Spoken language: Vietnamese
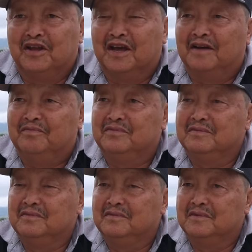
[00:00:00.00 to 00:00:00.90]
tiền
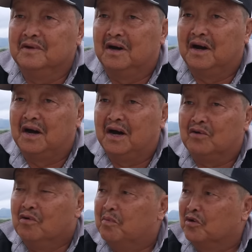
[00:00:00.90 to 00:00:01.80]

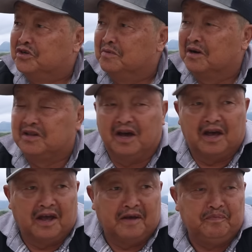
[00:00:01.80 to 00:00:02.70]
à của bố chuyện bằng
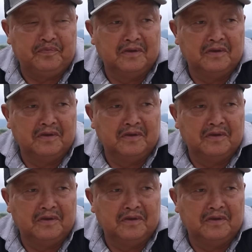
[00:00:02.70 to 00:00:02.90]
thế